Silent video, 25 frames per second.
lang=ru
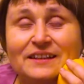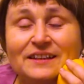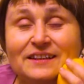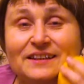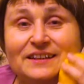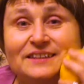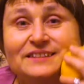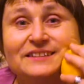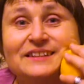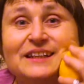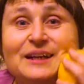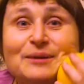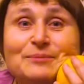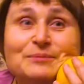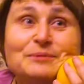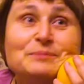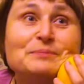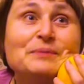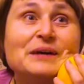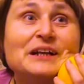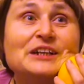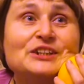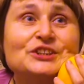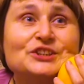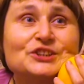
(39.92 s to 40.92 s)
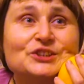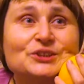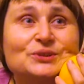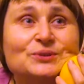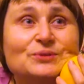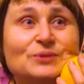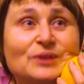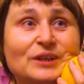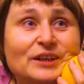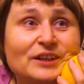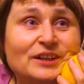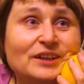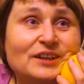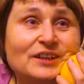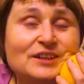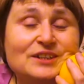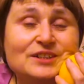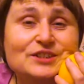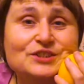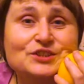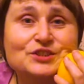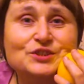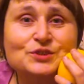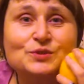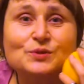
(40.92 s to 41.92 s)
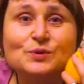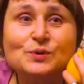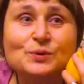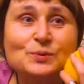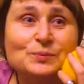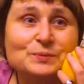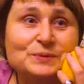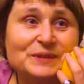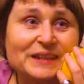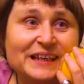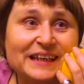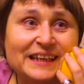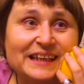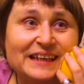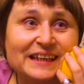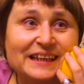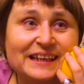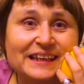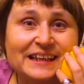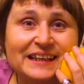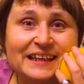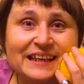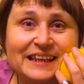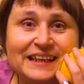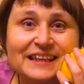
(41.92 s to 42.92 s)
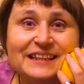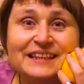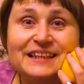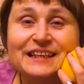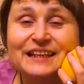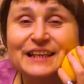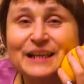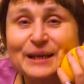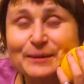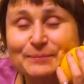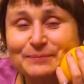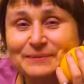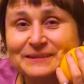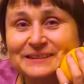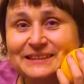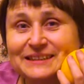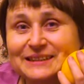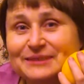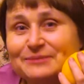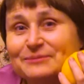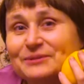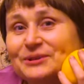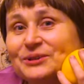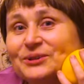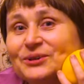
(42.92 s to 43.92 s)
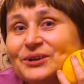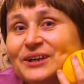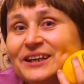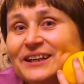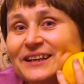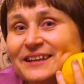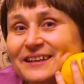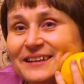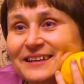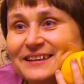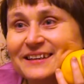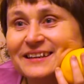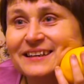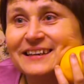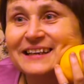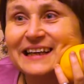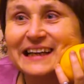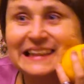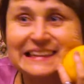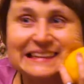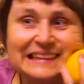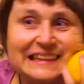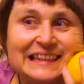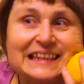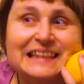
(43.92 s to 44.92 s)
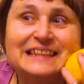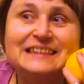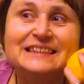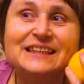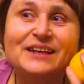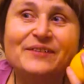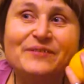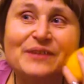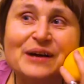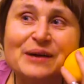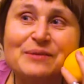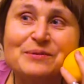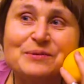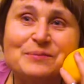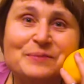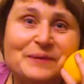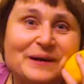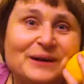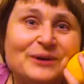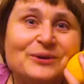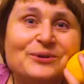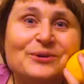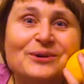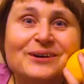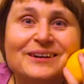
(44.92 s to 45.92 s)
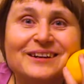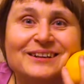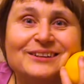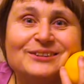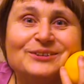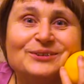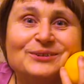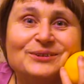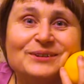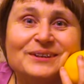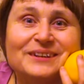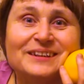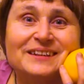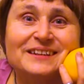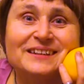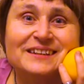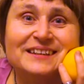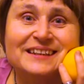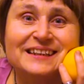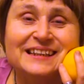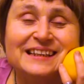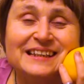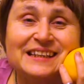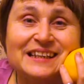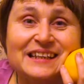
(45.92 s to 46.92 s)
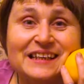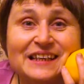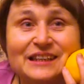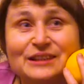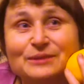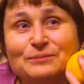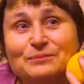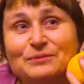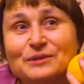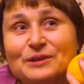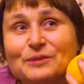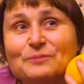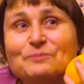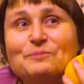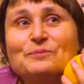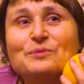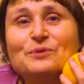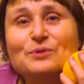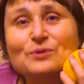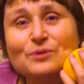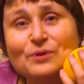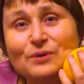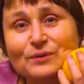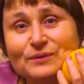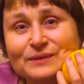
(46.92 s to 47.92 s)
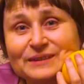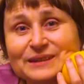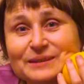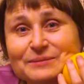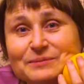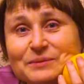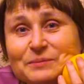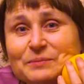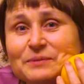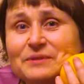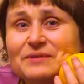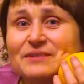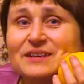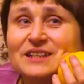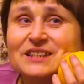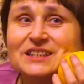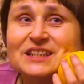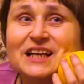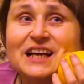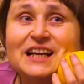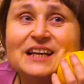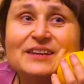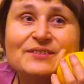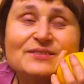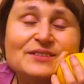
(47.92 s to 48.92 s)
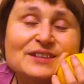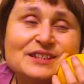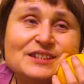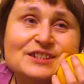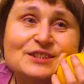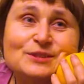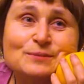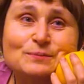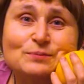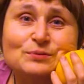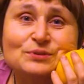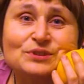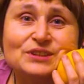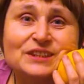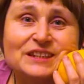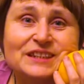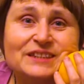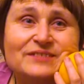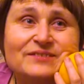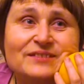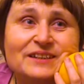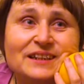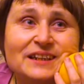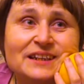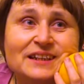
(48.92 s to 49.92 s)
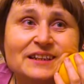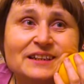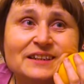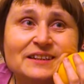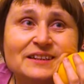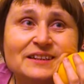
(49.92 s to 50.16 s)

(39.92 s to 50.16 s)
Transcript: когда мы большой, шумной и нелепой семьей ходили за вами по городу, и это были проводы, мы провожали вас из Путивля.